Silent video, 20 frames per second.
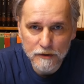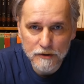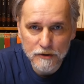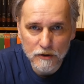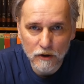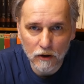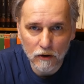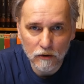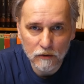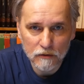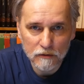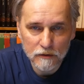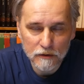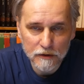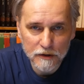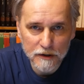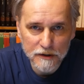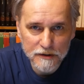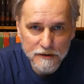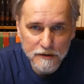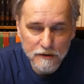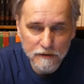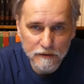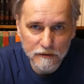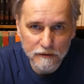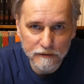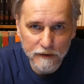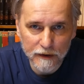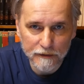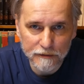co jest
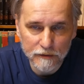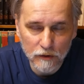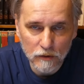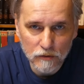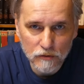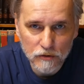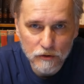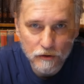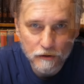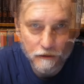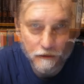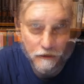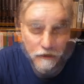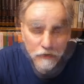wewnątrz.